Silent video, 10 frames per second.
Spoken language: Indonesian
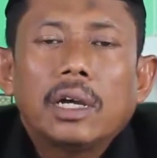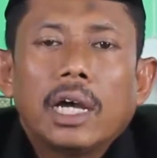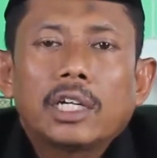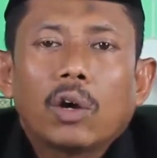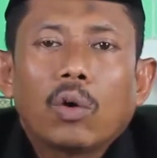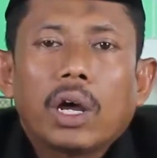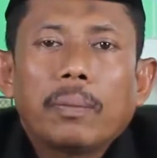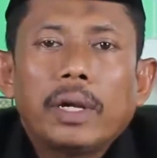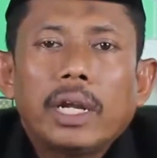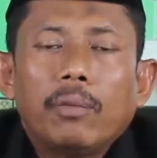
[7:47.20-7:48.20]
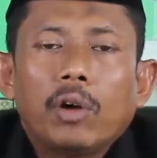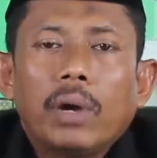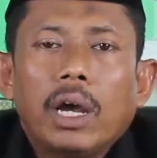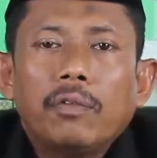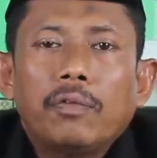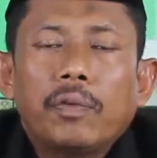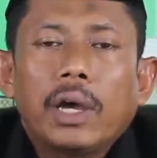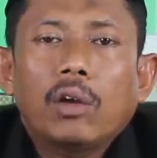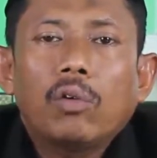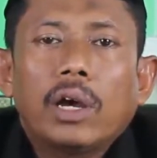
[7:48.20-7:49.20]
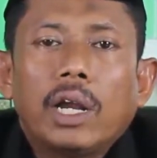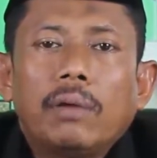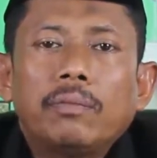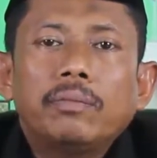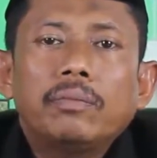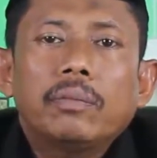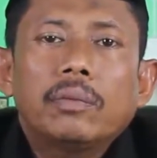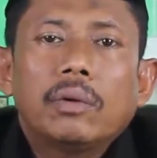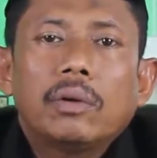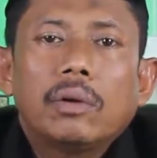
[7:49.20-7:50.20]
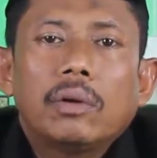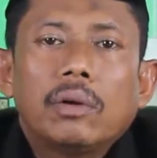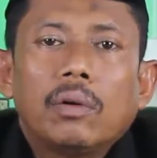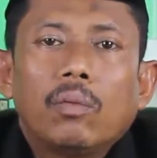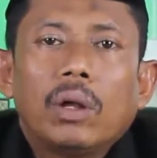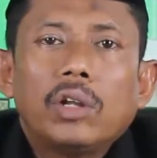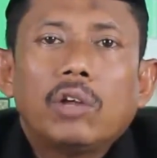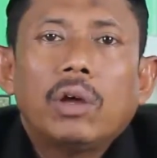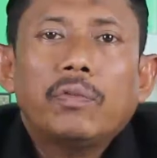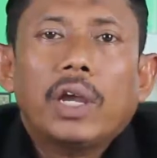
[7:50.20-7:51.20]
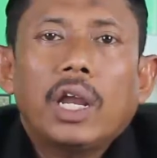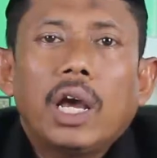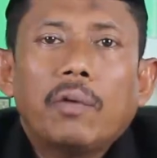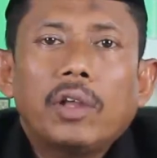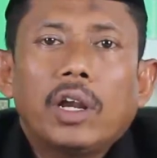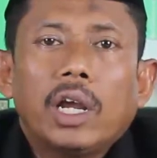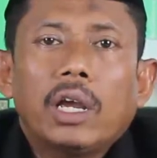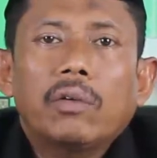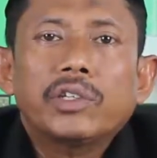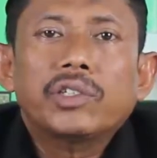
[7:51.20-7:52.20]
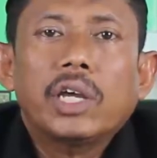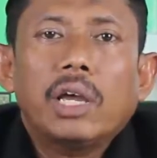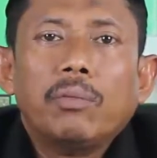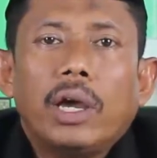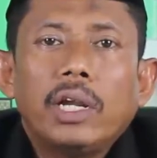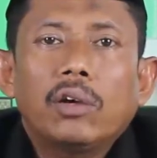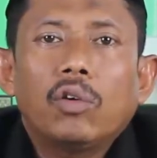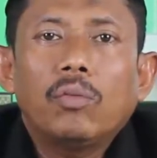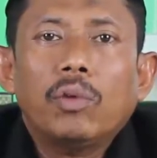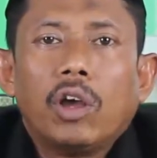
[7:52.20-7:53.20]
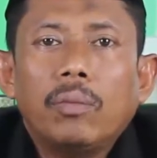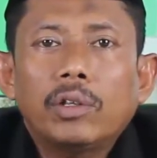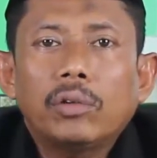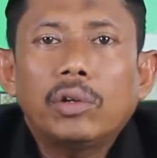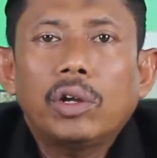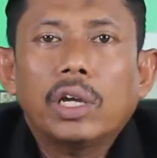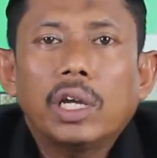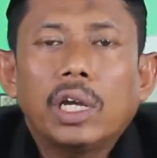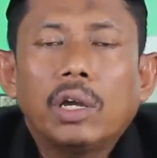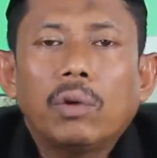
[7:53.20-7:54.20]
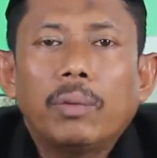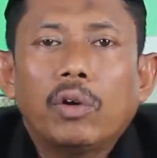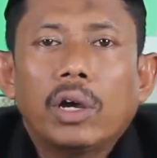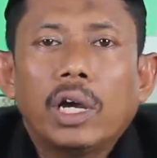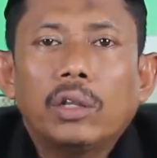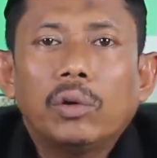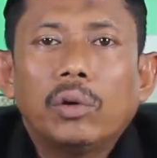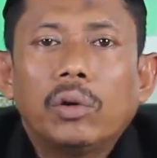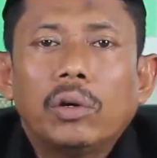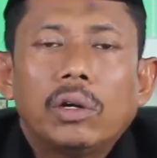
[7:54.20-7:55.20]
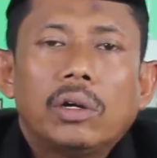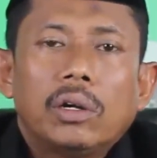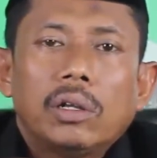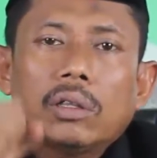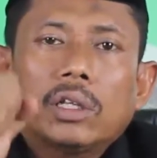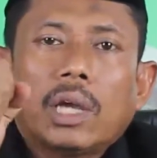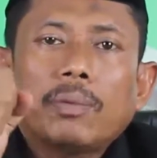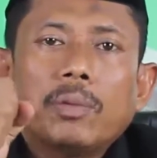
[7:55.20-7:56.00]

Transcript: ada kurang belinya mohon maaf. Akhirul kalam. Wallahu muwaffiq ila aku narik Wassalamualaikum warahmatullahi wabarakatuh. Tetap